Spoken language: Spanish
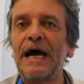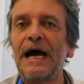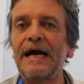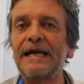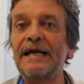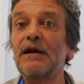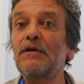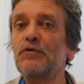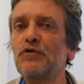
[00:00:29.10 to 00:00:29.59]

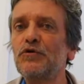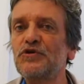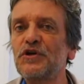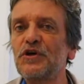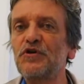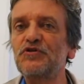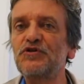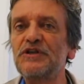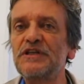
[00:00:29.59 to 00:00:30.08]
Hay algunos
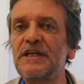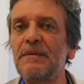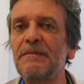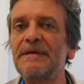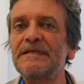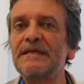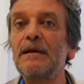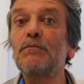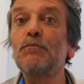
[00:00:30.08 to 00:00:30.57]

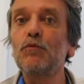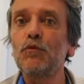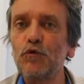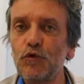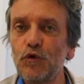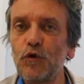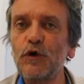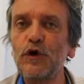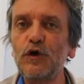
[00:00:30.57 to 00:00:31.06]
ecosistemas del
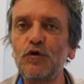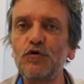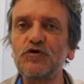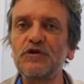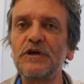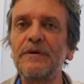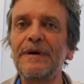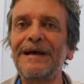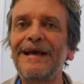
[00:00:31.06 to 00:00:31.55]
mundo
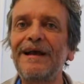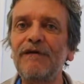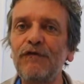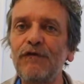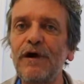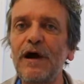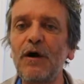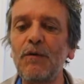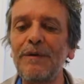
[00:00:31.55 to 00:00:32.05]
inclusive que el
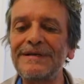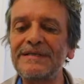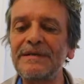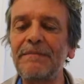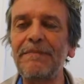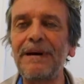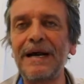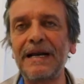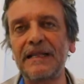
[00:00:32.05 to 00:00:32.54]
fuego
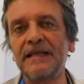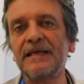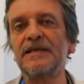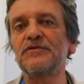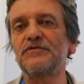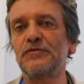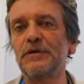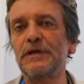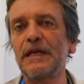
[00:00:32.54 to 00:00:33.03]
hace parte
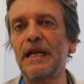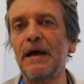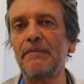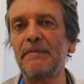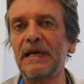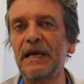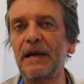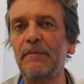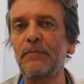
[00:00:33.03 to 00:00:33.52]
de su
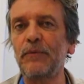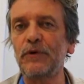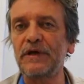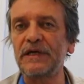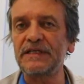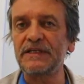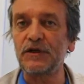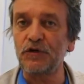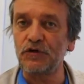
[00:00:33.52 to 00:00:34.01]
dinámica,
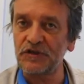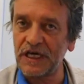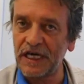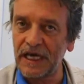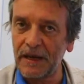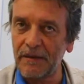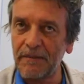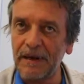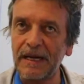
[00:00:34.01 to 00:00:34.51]
porque si no se
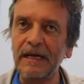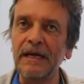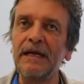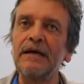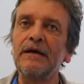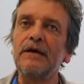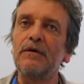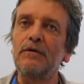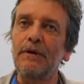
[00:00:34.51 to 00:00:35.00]
queman
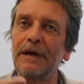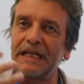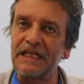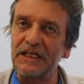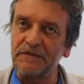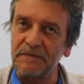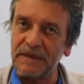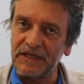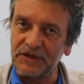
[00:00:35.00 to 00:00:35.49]
no hay
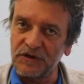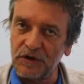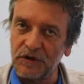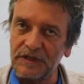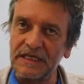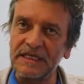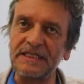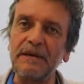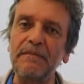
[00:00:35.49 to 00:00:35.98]

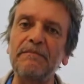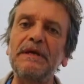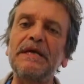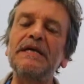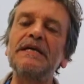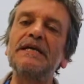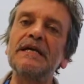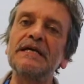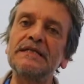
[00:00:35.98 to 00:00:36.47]
dispersión de
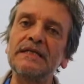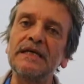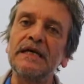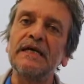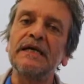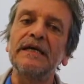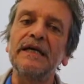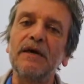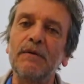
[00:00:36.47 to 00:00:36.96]
semillas
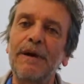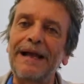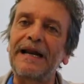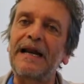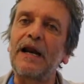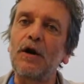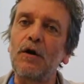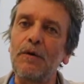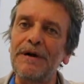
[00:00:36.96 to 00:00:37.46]
y no hay
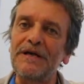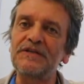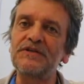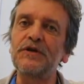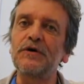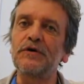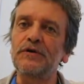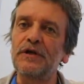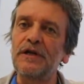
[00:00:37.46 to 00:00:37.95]

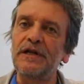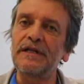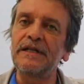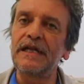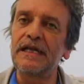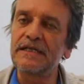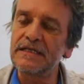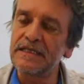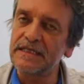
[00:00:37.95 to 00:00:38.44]
renovación del,
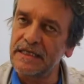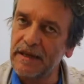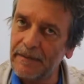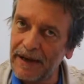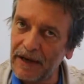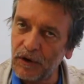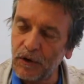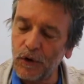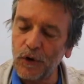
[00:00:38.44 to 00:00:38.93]

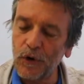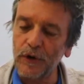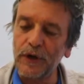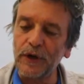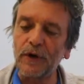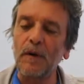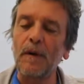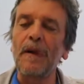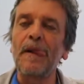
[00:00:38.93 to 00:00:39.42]
sistema
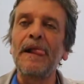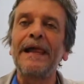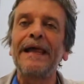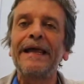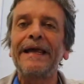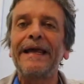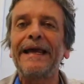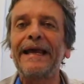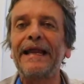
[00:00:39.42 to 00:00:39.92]
ecológico.
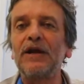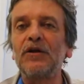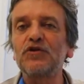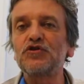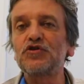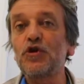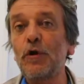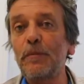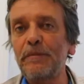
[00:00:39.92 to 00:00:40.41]
En
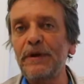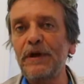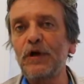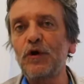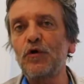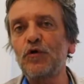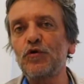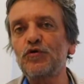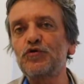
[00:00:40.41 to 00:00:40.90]
los
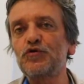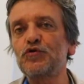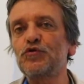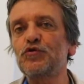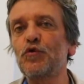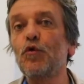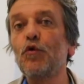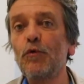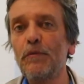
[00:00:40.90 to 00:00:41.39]

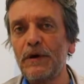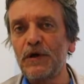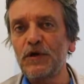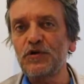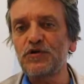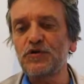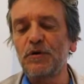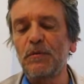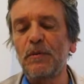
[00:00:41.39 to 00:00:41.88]
trópicos
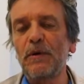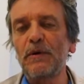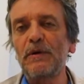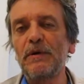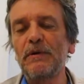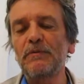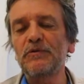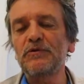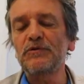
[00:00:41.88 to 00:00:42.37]
húmedos como
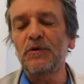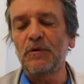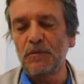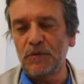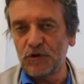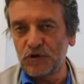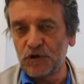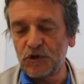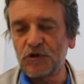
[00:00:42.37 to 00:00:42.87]
vivimos,
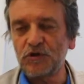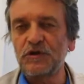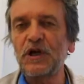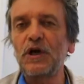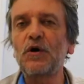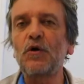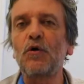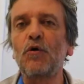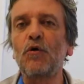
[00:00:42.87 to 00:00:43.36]
como nosotros
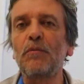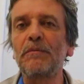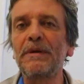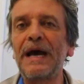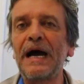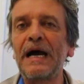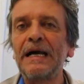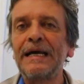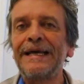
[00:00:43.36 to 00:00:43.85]
en
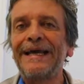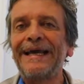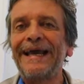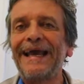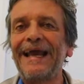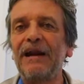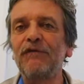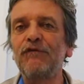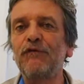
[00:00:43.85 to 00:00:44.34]
Colombia,
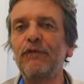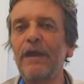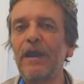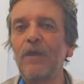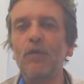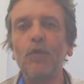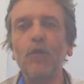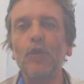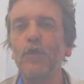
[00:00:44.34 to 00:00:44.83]
el
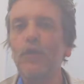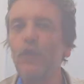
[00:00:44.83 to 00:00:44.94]
fuego